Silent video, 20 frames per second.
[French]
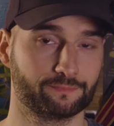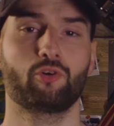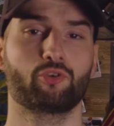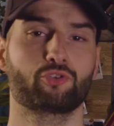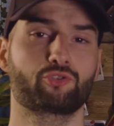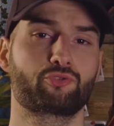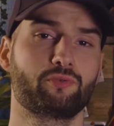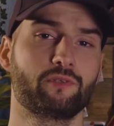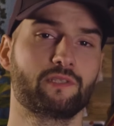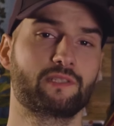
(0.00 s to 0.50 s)

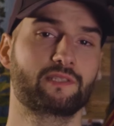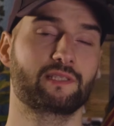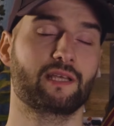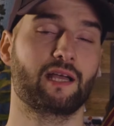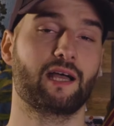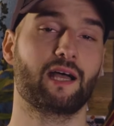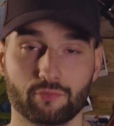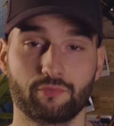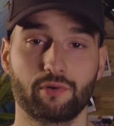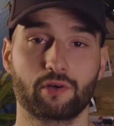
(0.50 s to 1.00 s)
Ensuite,
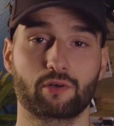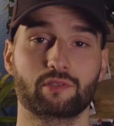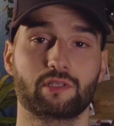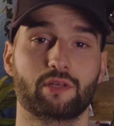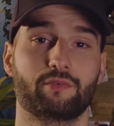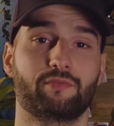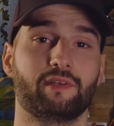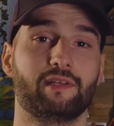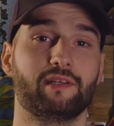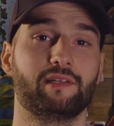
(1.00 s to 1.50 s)
une fois qu'on
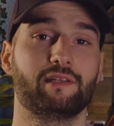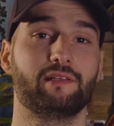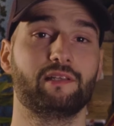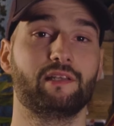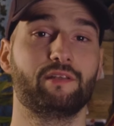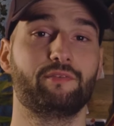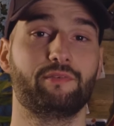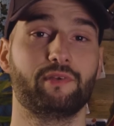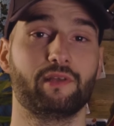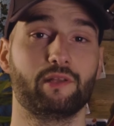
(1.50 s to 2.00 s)
a fait
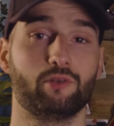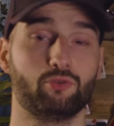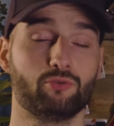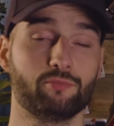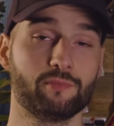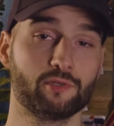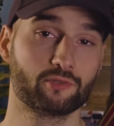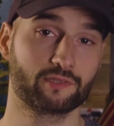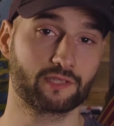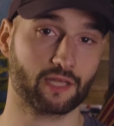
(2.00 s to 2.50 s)
l'effet
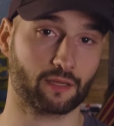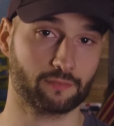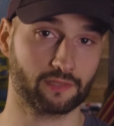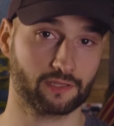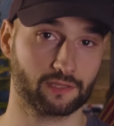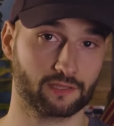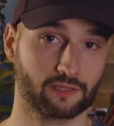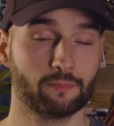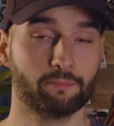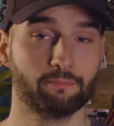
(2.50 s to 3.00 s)

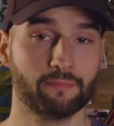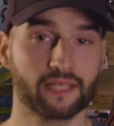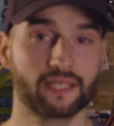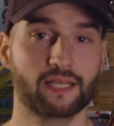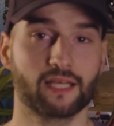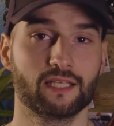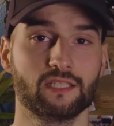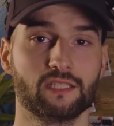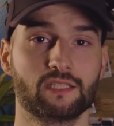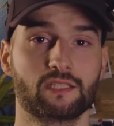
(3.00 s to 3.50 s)
luminothermique,
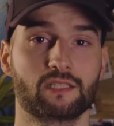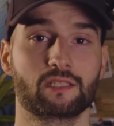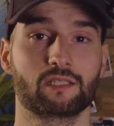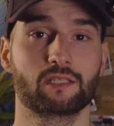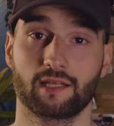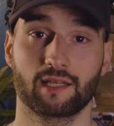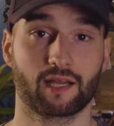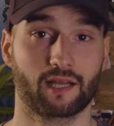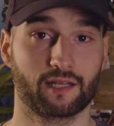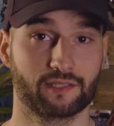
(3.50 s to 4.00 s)

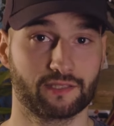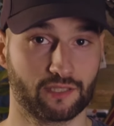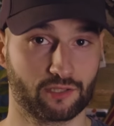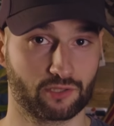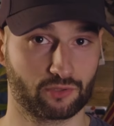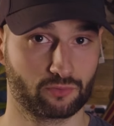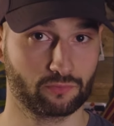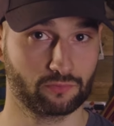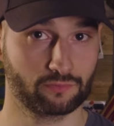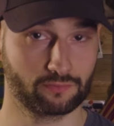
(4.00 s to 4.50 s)
mécanique et
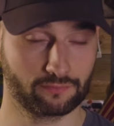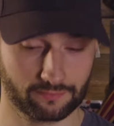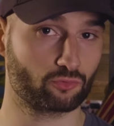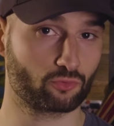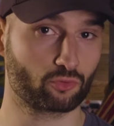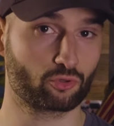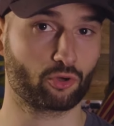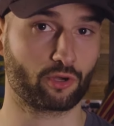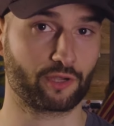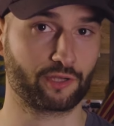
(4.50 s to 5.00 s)
radiation,
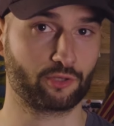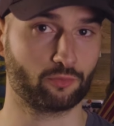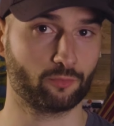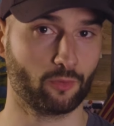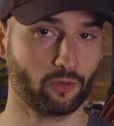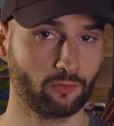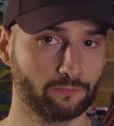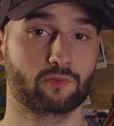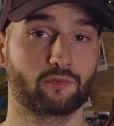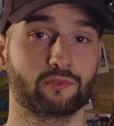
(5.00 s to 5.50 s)
donc le
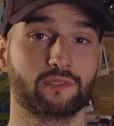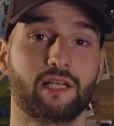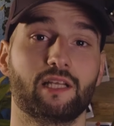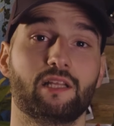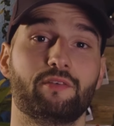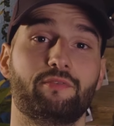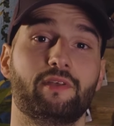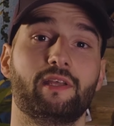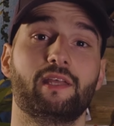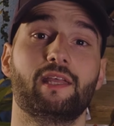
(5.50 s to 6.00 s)
rayonnement, on a
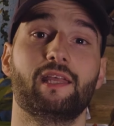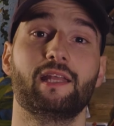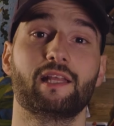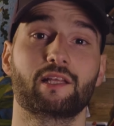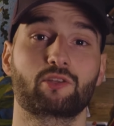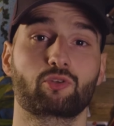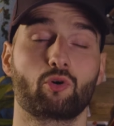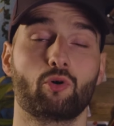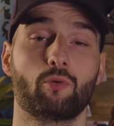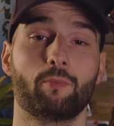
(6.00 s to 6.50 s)
l'effet
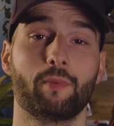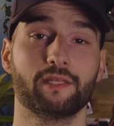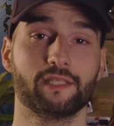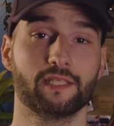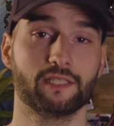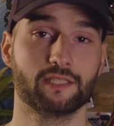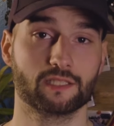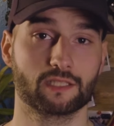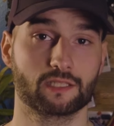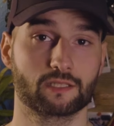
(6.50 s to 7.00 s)

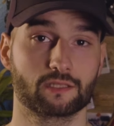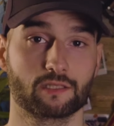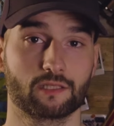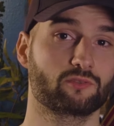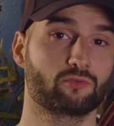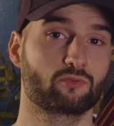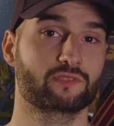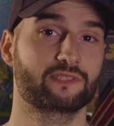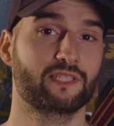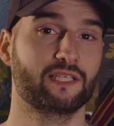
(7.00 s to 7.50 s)
électromagnétique.
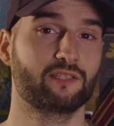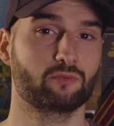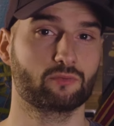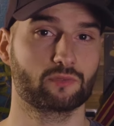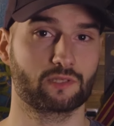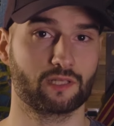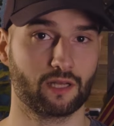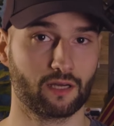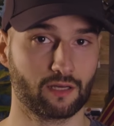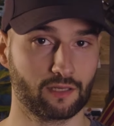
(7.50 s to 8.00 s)
Donc cette
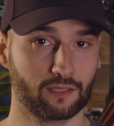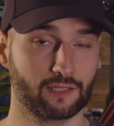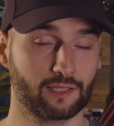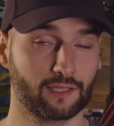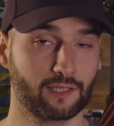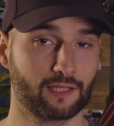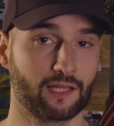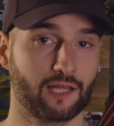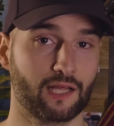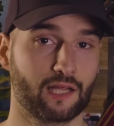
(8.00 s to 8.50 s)
onde-là,
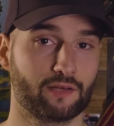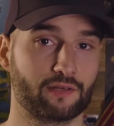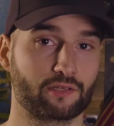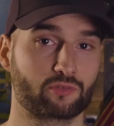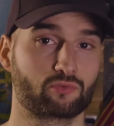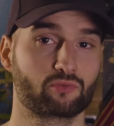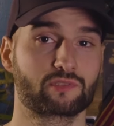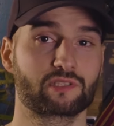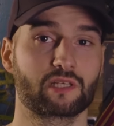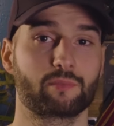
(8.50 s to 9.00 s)
elle va
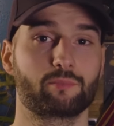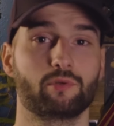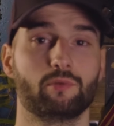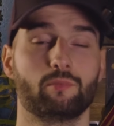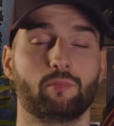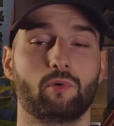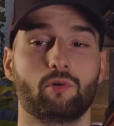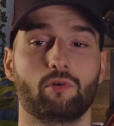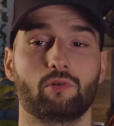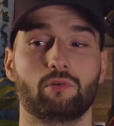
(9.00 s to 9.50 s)
tout
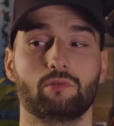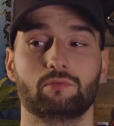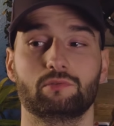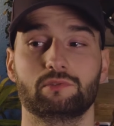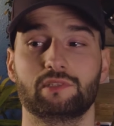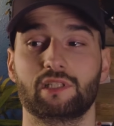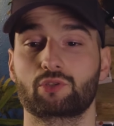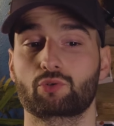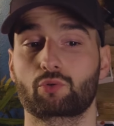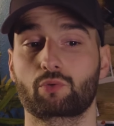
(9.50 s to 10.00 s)
simplement
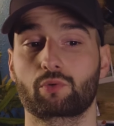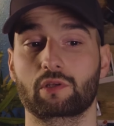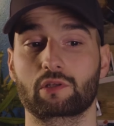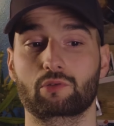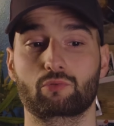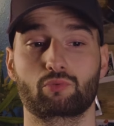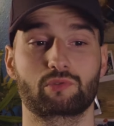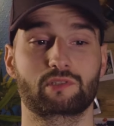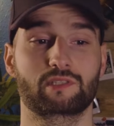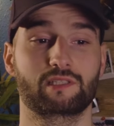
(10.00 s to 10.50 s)

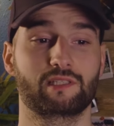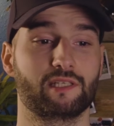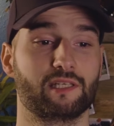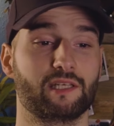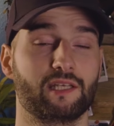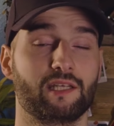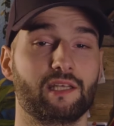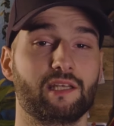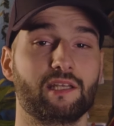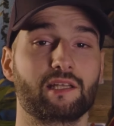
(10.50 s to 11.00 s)
détruire tout ce qui
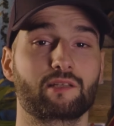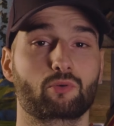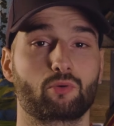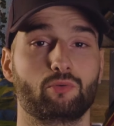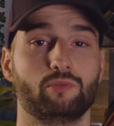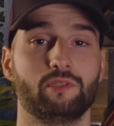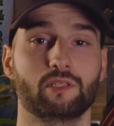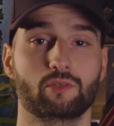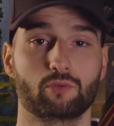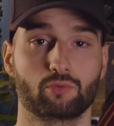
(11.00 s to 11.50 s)
est
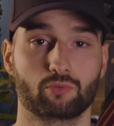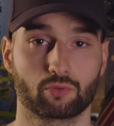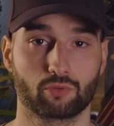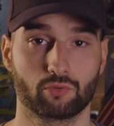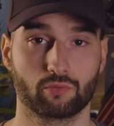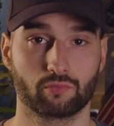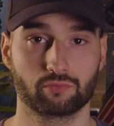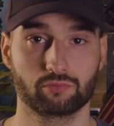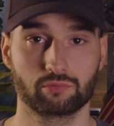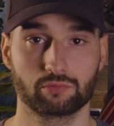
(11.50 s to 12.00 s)
électronique autour
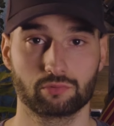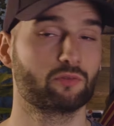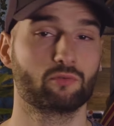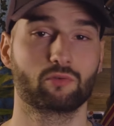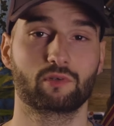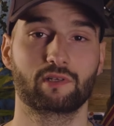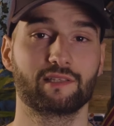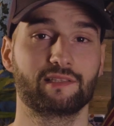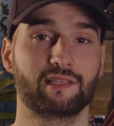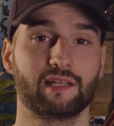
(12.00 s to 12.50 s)
de vous,
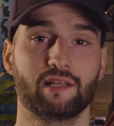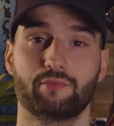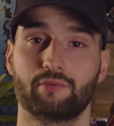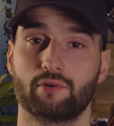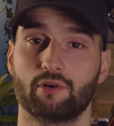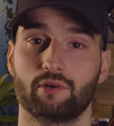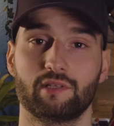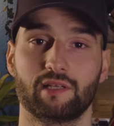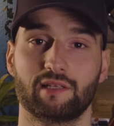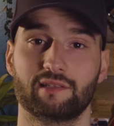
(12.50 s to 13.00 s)
donc les
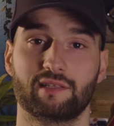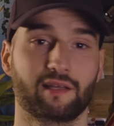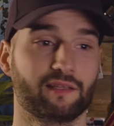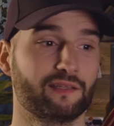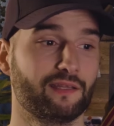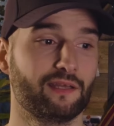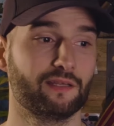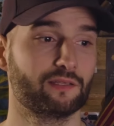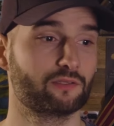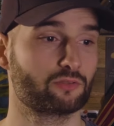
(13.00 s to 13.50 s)
téléphones,
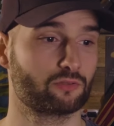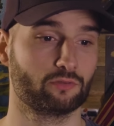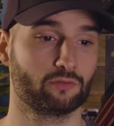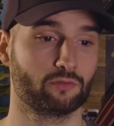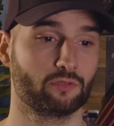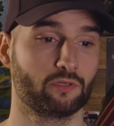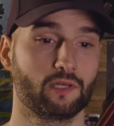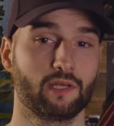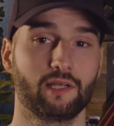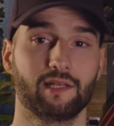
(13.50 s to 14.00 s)
Internet,
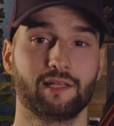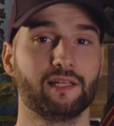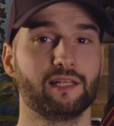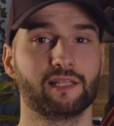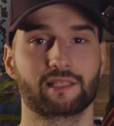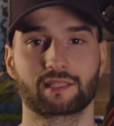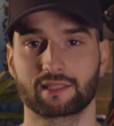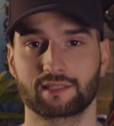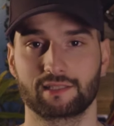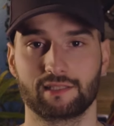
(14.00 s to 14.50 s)
euh,
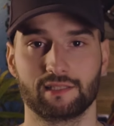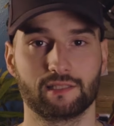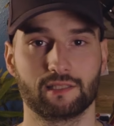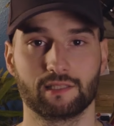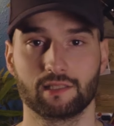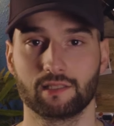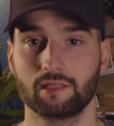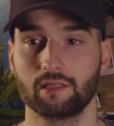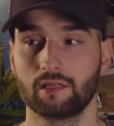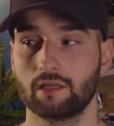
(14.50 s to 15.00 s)

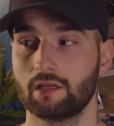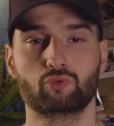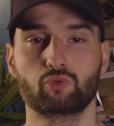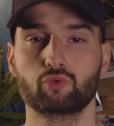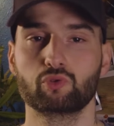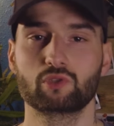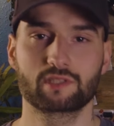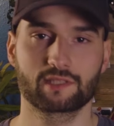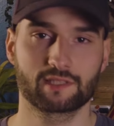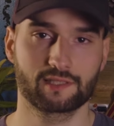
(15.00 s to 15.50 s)
l'électricité,
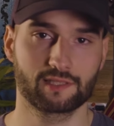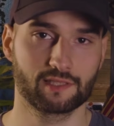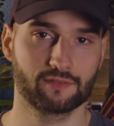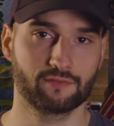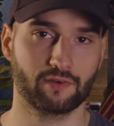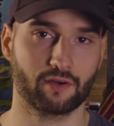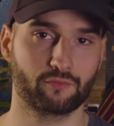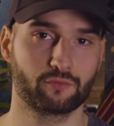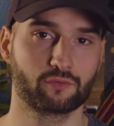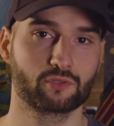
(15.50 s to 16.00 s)
tout ce qui
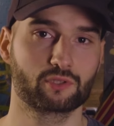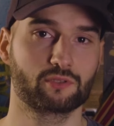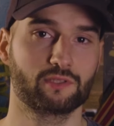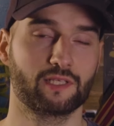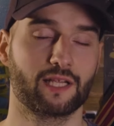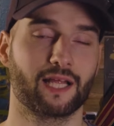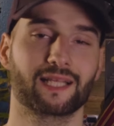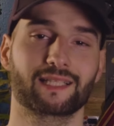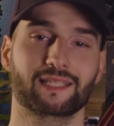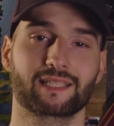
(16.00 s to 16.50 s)
va
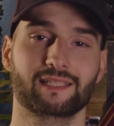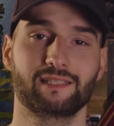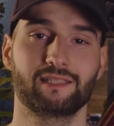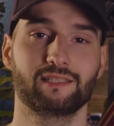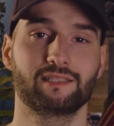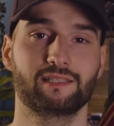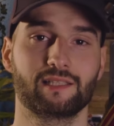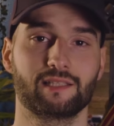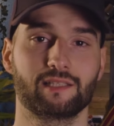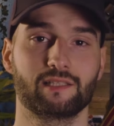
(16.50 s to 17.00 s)
fonctionner à
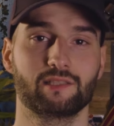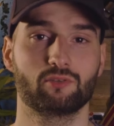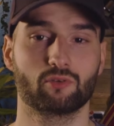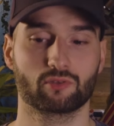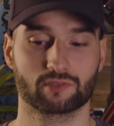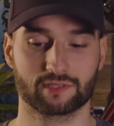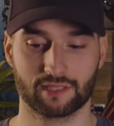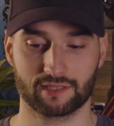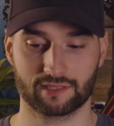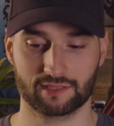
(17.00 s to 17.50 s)
l'électricité
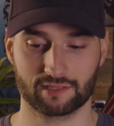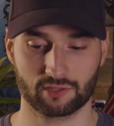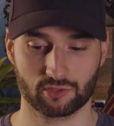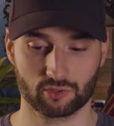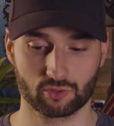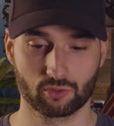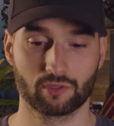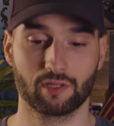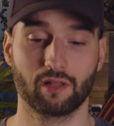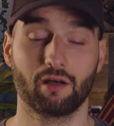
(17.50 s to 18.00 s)
dans cette
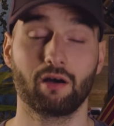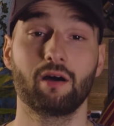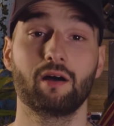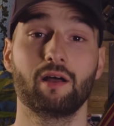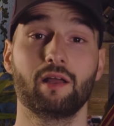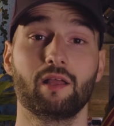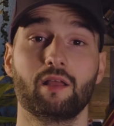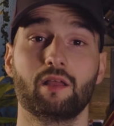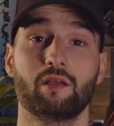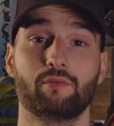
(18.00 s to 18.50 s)
zone-là
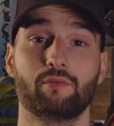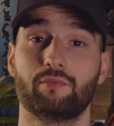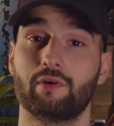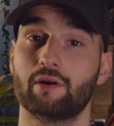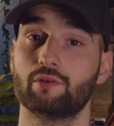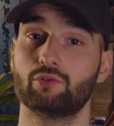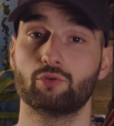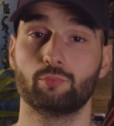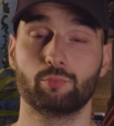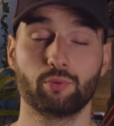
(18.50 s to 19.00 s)

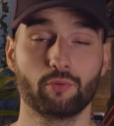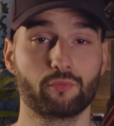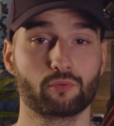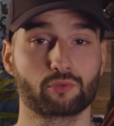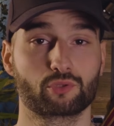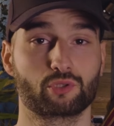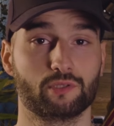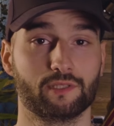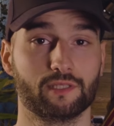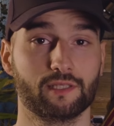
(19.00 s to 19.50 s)
va ne plus
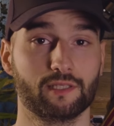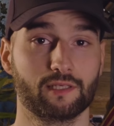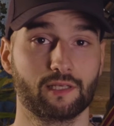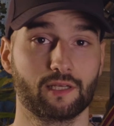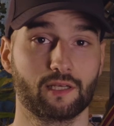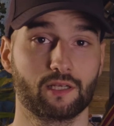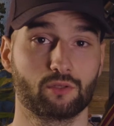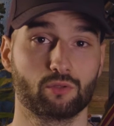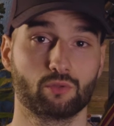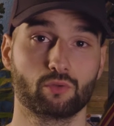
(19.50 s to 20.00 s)
fonctionner
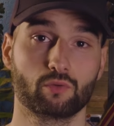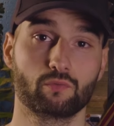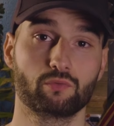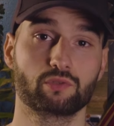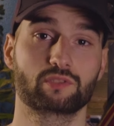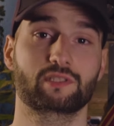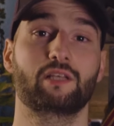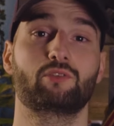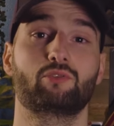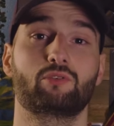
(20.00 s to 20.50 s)
donc
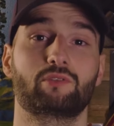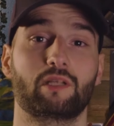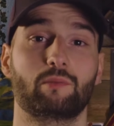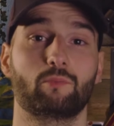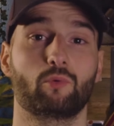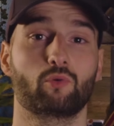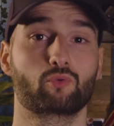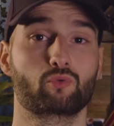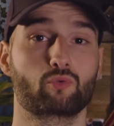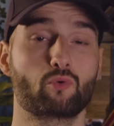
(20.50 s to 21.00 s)
vous serez
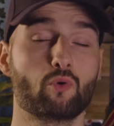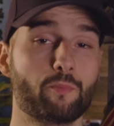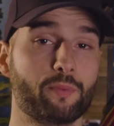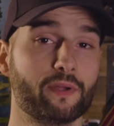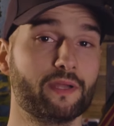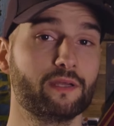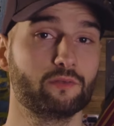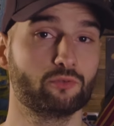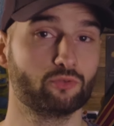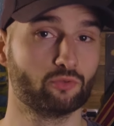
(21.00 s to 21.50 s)
totalement
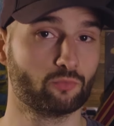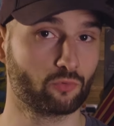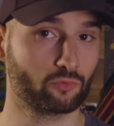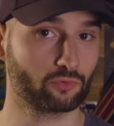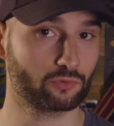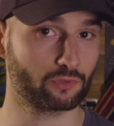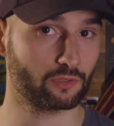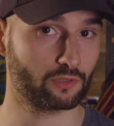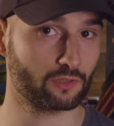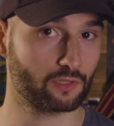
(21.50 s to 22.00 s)
coupé du
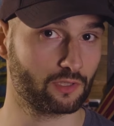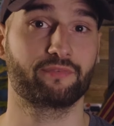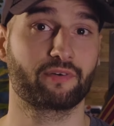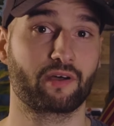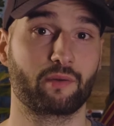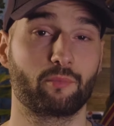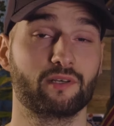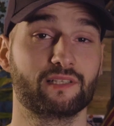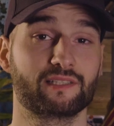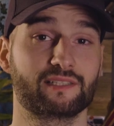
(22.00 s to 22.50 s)
monde,
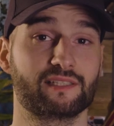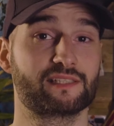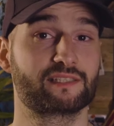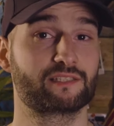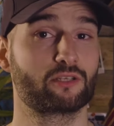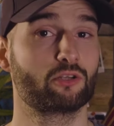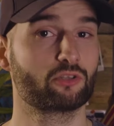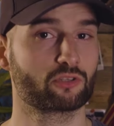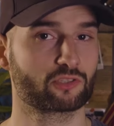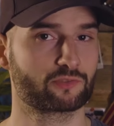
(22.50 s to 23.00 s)
vraiment laissé
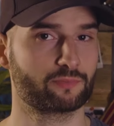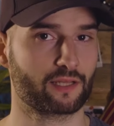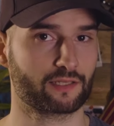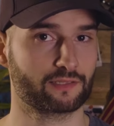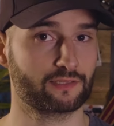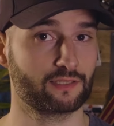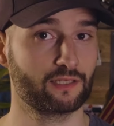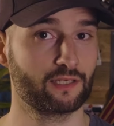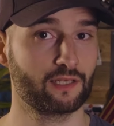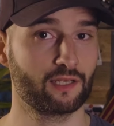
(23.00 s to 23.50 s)
seul dans ce
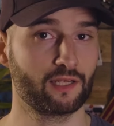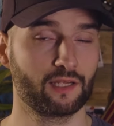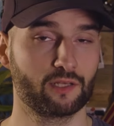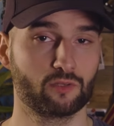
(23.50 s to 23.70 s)
merdier.